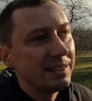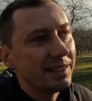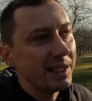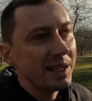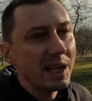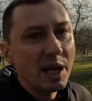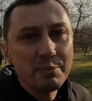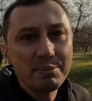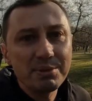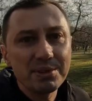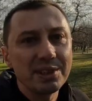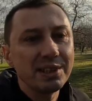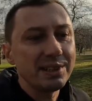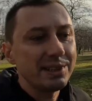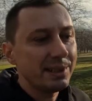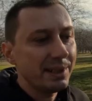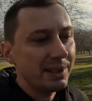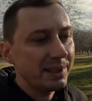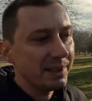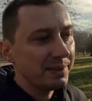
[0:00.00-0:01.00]

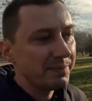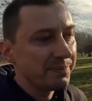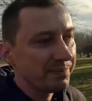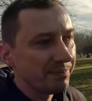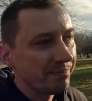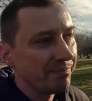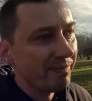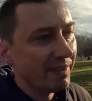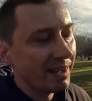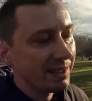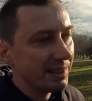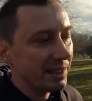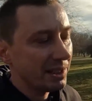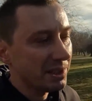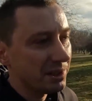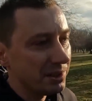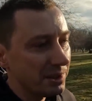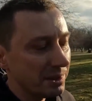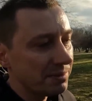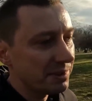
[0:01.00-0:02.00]
najlepsze, tak?
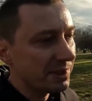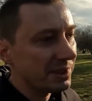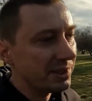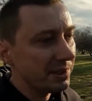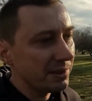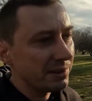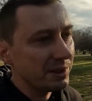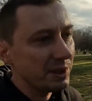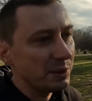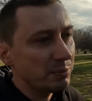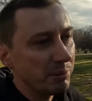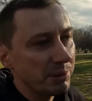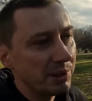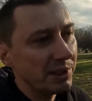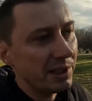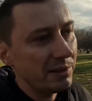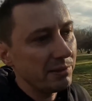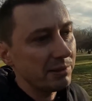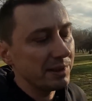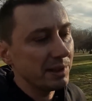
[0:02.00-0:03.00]
Także to wszystko gdzieś
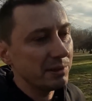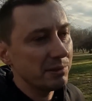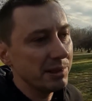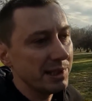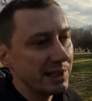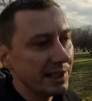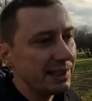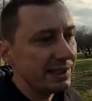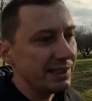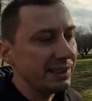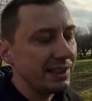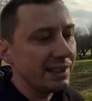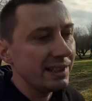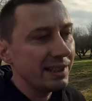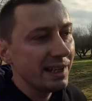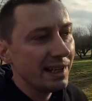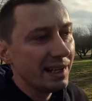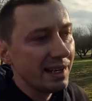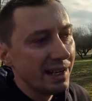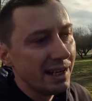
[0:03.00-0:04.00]
pojechało na
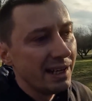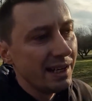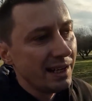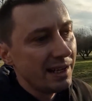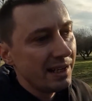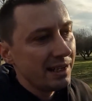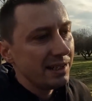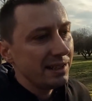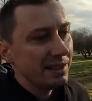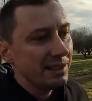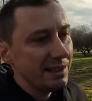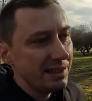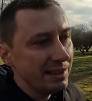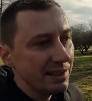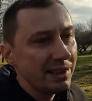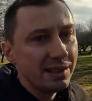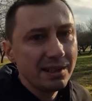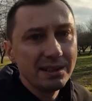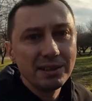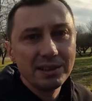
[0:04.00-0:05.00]
Ukrainę
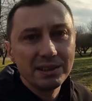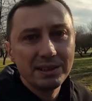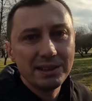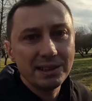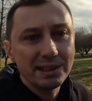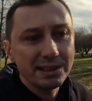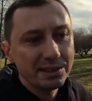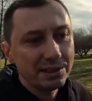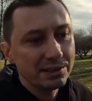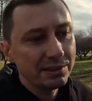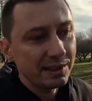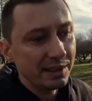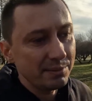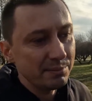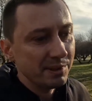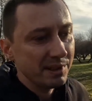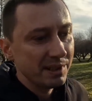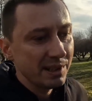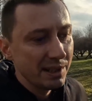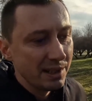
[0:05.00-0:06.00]
i jest to
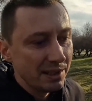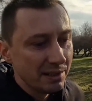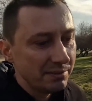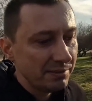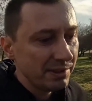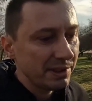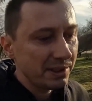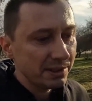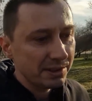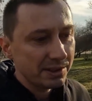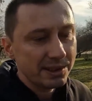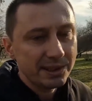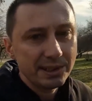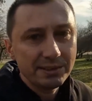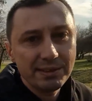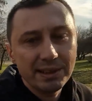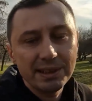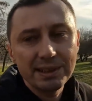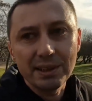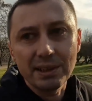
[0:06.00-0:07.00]
tam
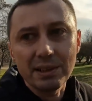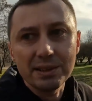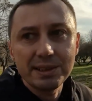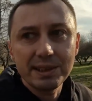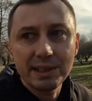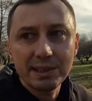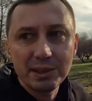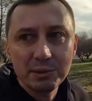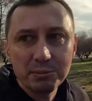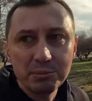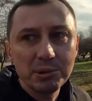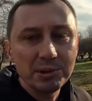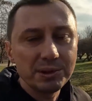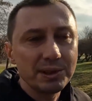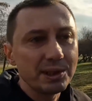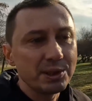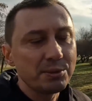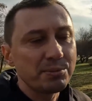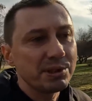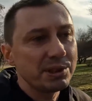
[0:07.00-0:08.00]
wykorzystywane. Ostatnio było
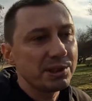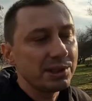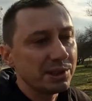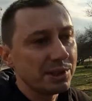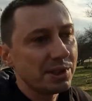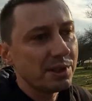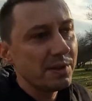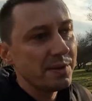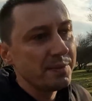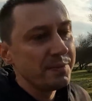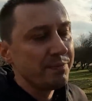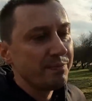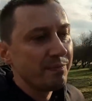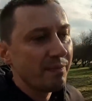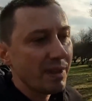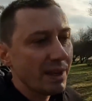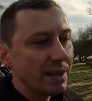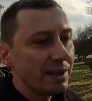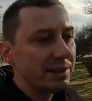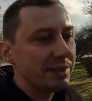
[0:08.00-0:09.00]
też przecież
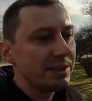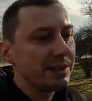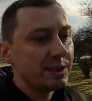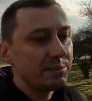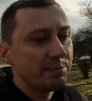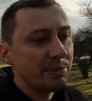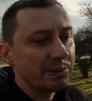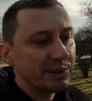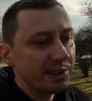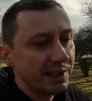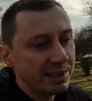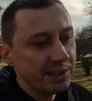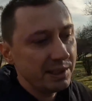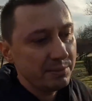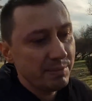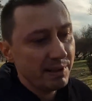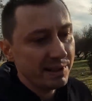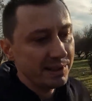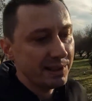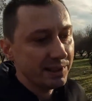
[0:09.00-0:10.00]
e,
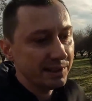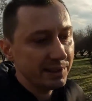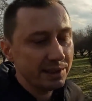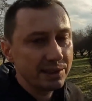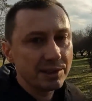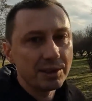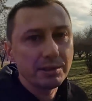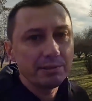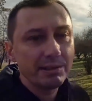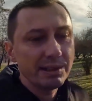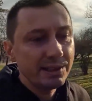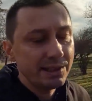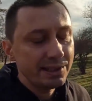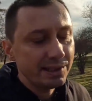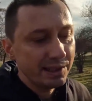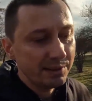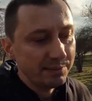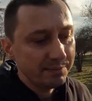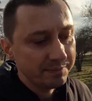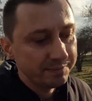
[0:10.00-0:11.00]
spotkanie Bidena z
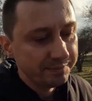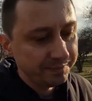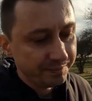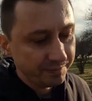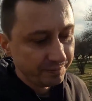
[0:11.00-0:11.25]
Żeleńskim